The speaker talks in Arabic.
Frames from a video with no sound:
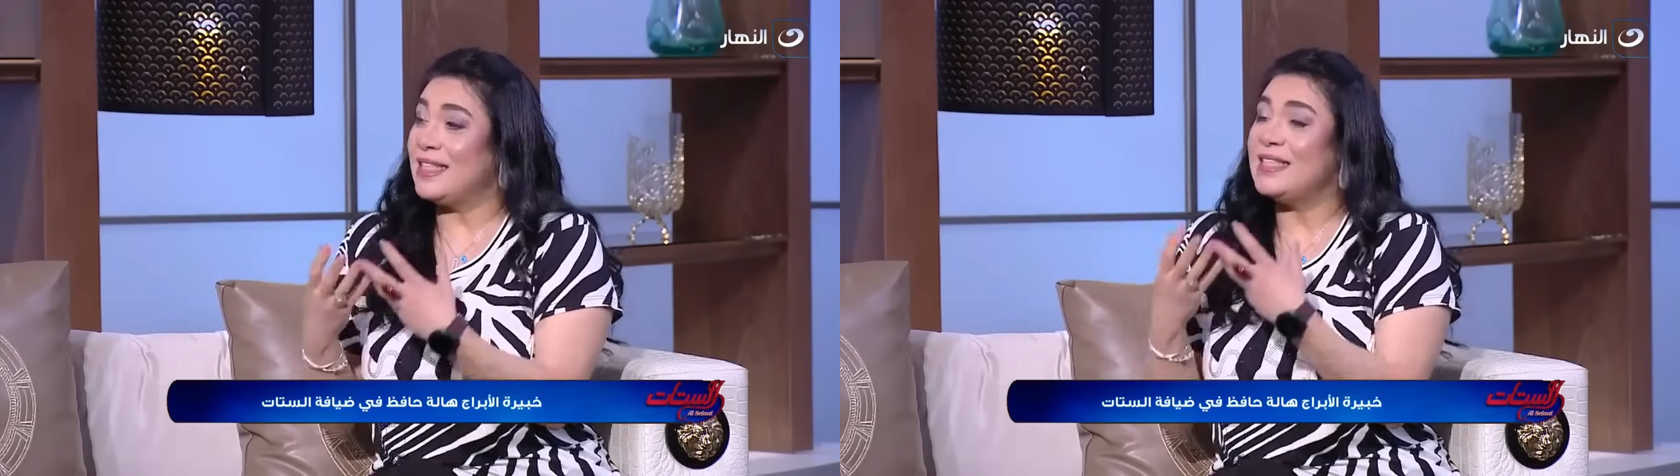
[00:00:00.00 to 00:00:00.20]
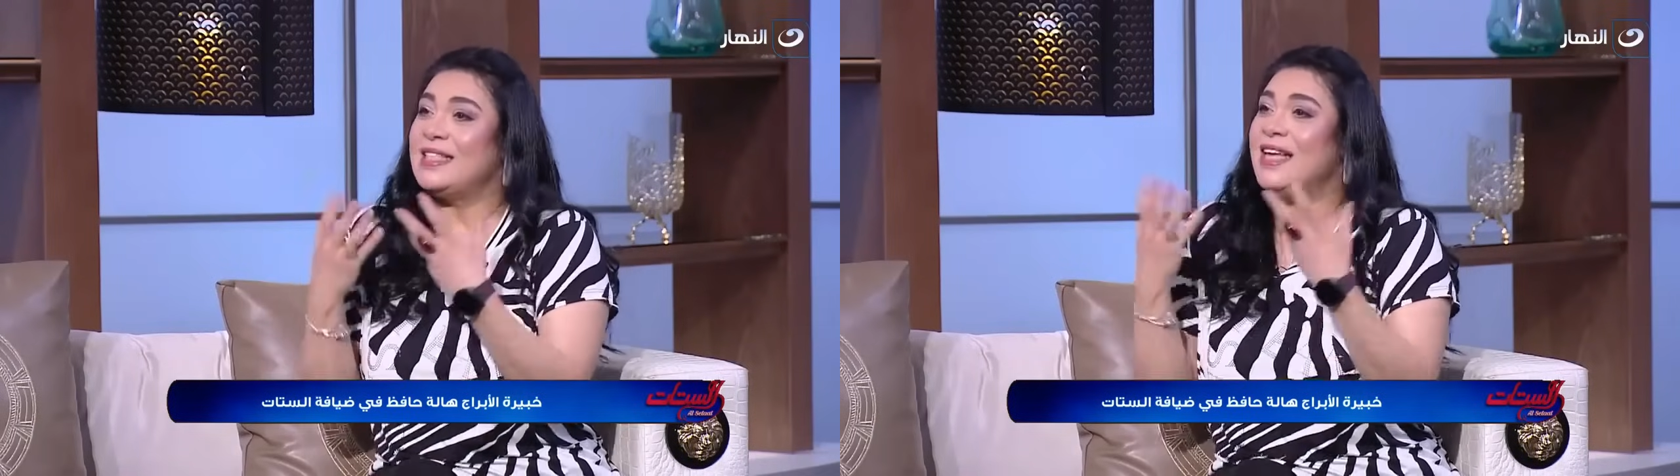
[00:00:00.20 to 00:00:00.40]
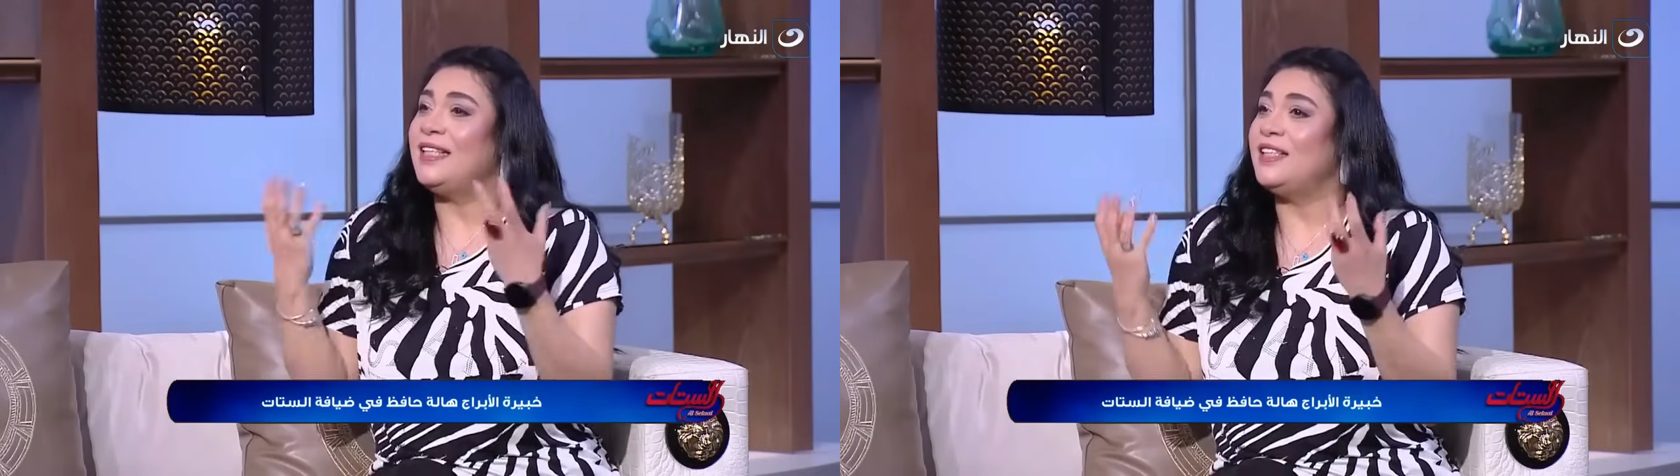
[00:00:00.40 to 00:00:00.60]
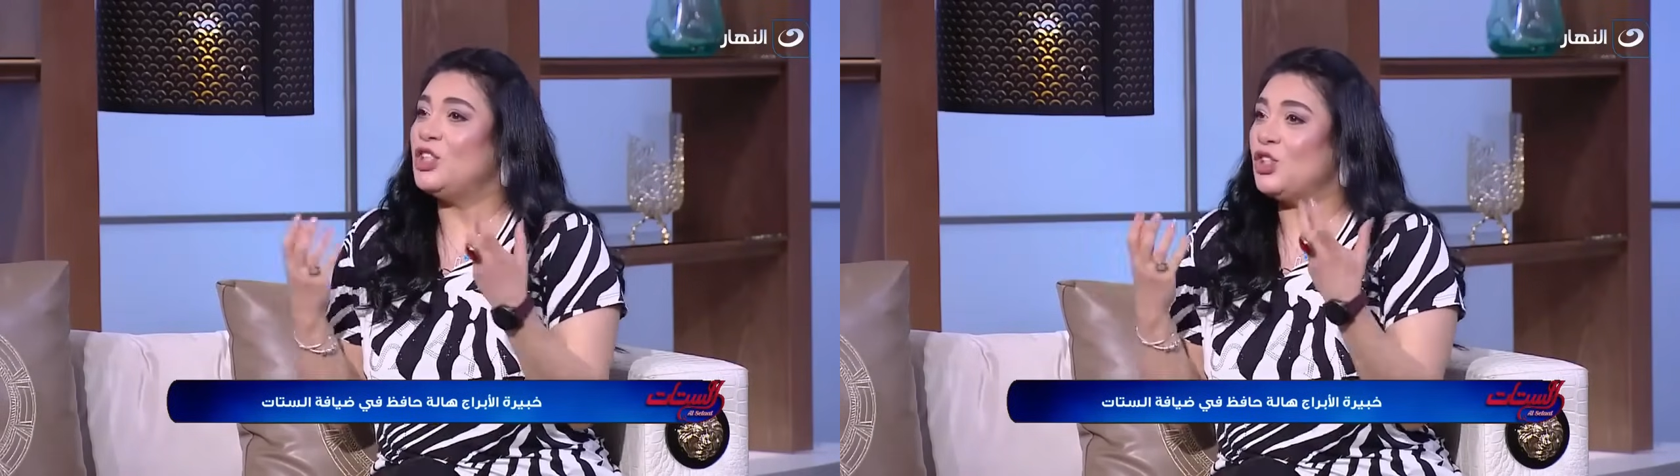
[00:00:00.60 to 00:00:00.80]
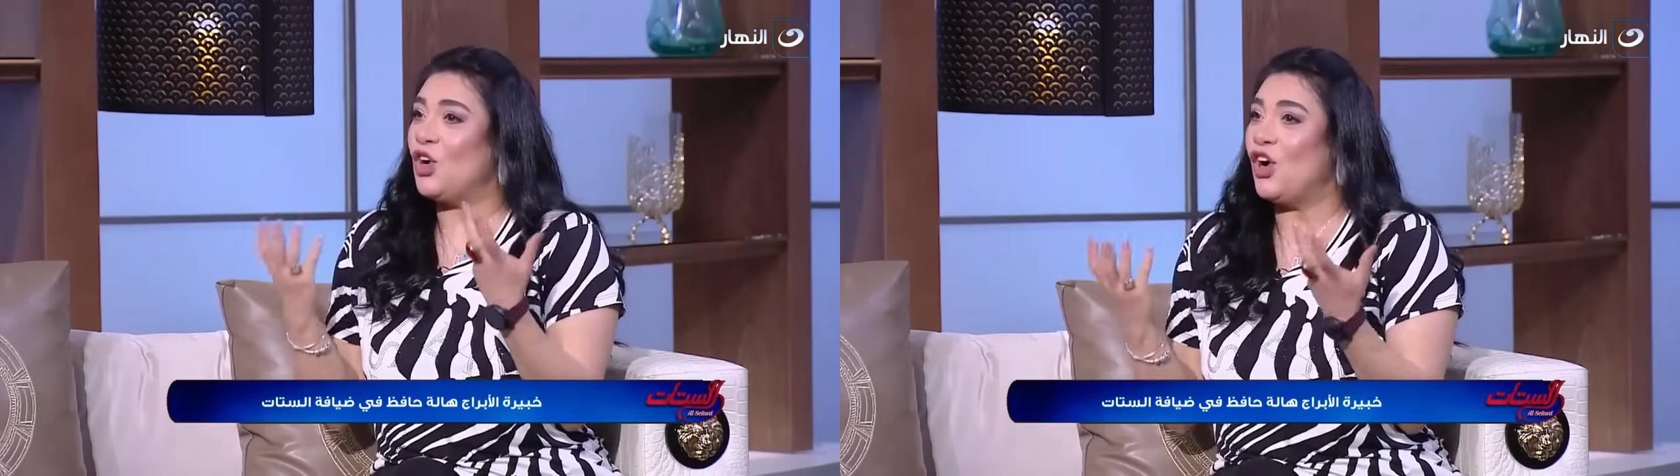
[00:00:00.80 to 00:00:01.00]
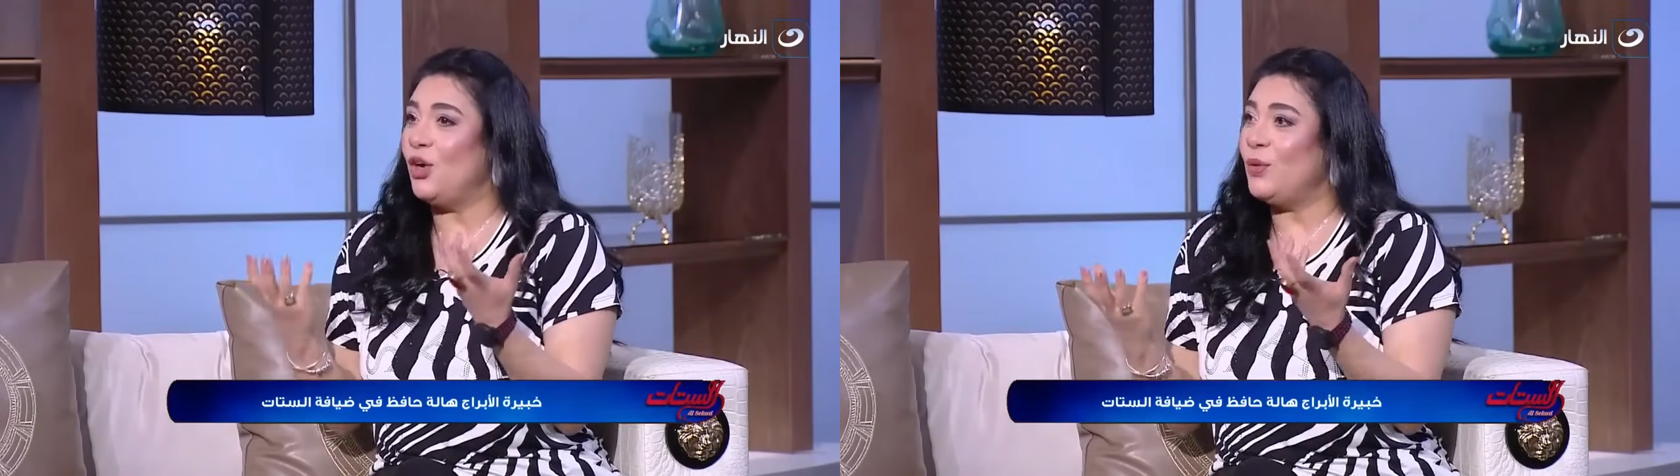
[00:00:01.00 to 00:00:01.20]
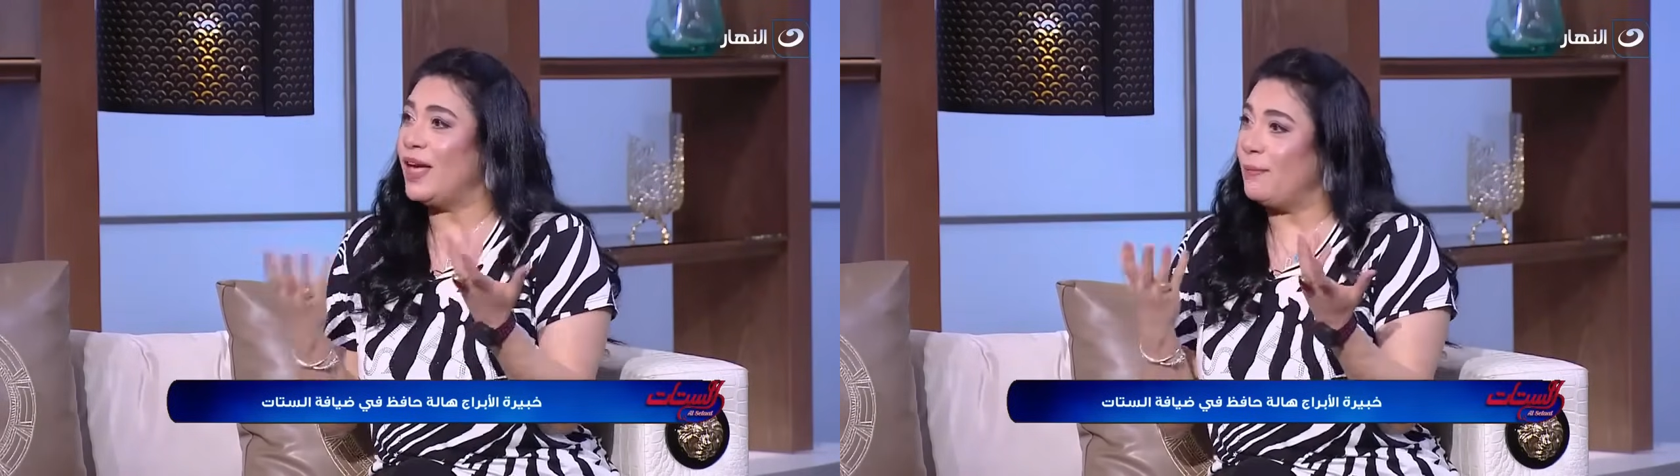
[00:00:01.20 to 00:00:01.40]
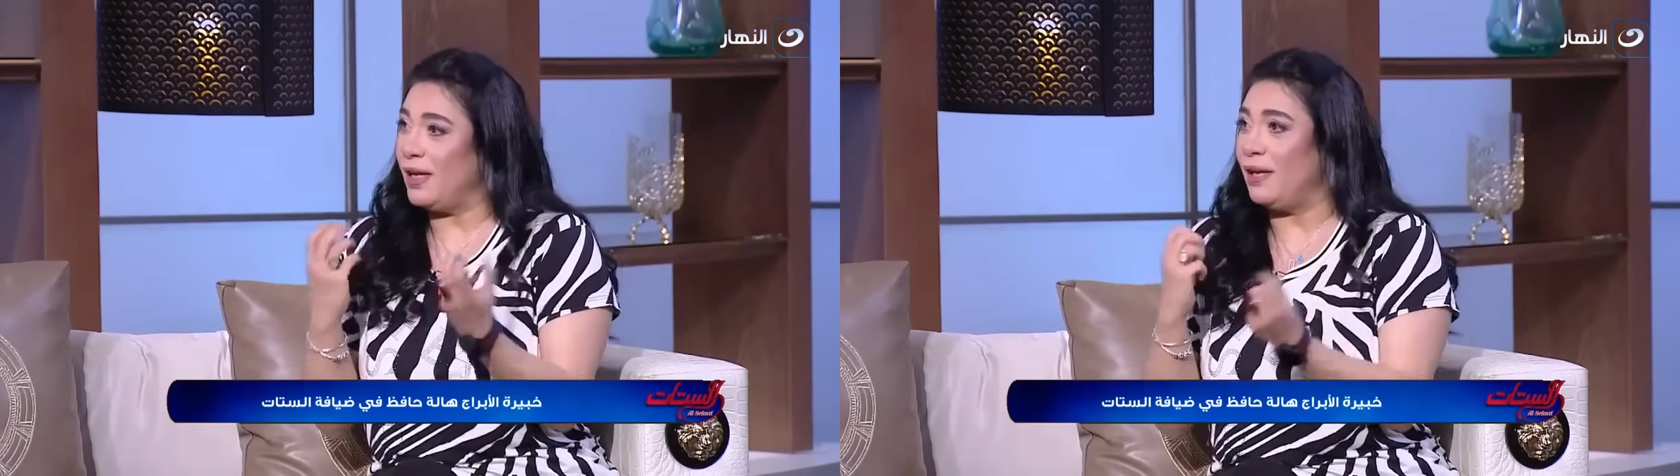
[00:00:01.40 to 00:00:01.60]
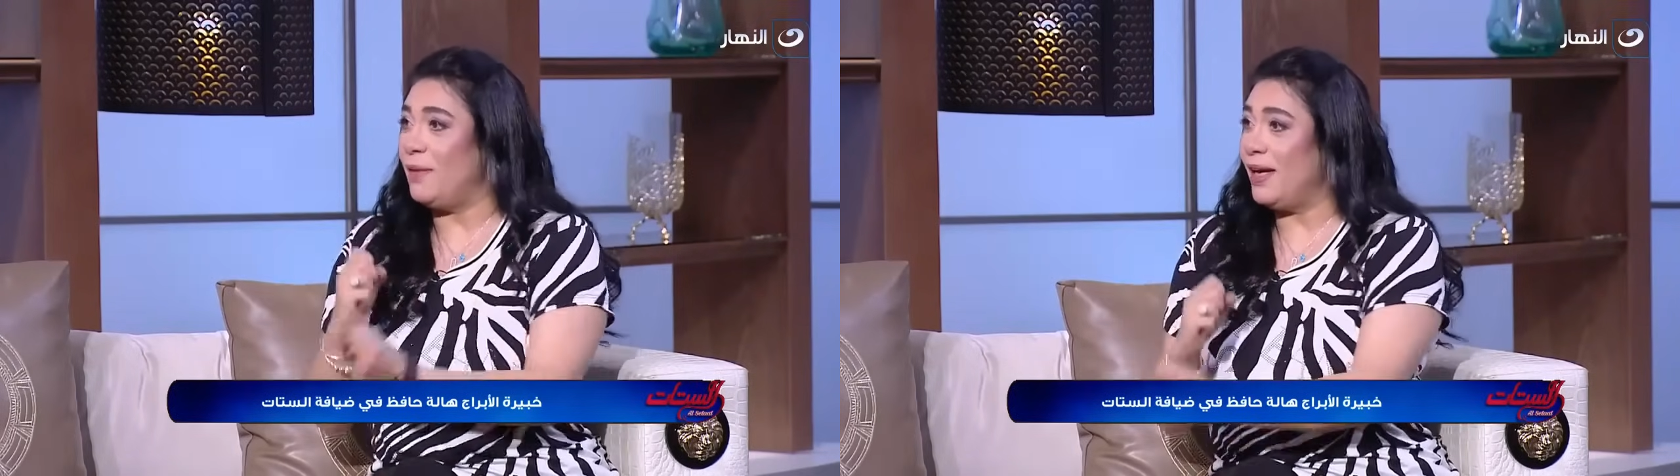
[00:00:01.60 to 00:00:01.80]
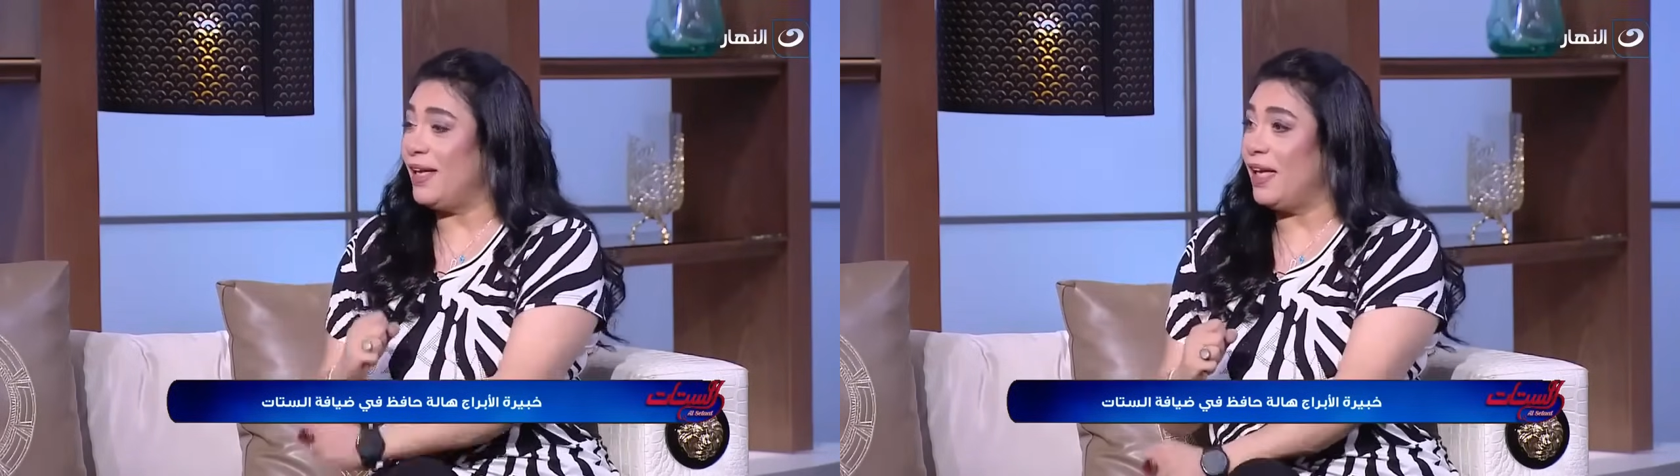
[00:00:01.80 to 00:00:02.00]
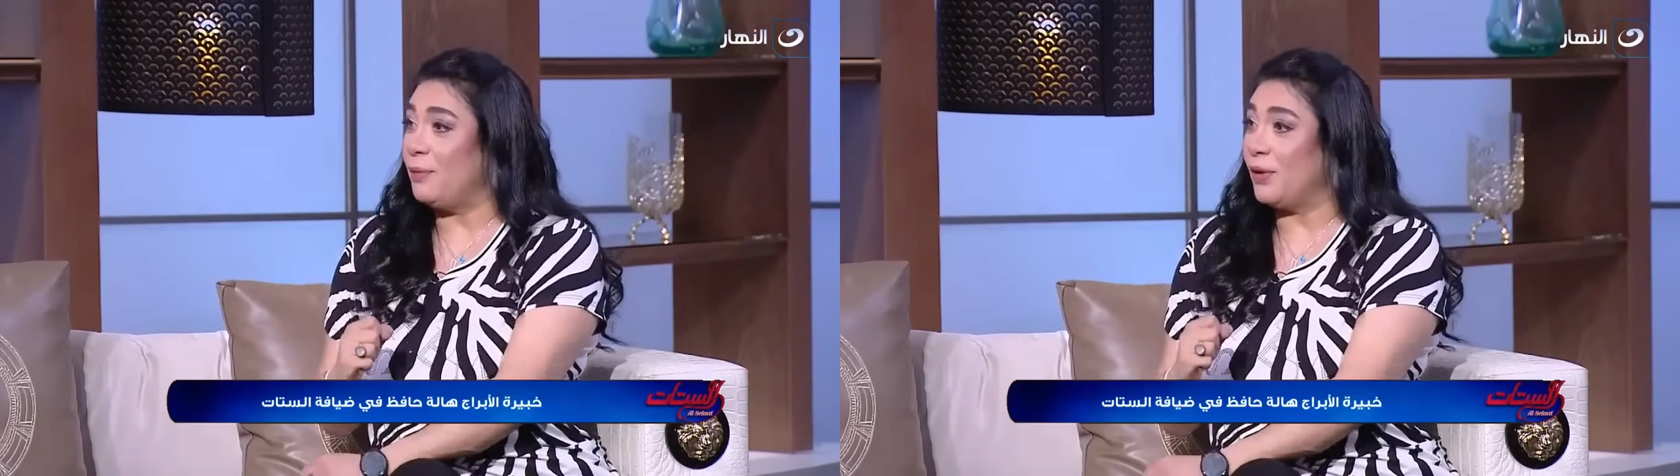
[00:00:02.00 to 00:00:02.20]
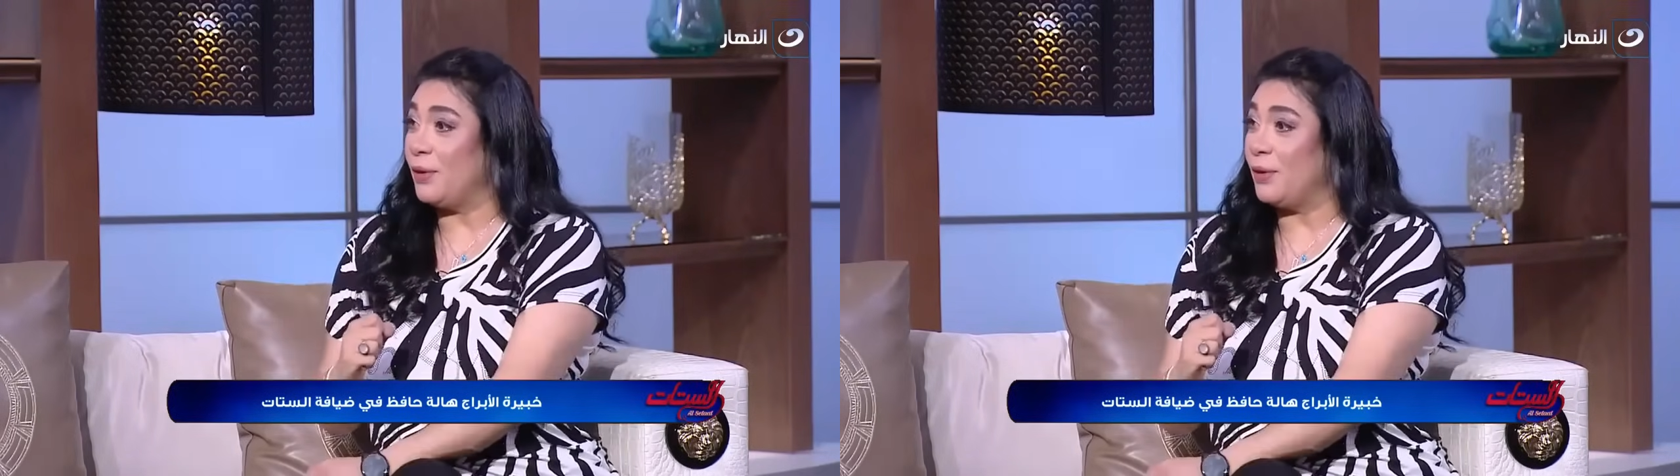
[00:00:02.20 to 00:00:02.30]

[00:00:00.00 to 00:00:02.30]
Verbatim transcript: ازدادت اشراقا وجمالا مع الكبر وعمر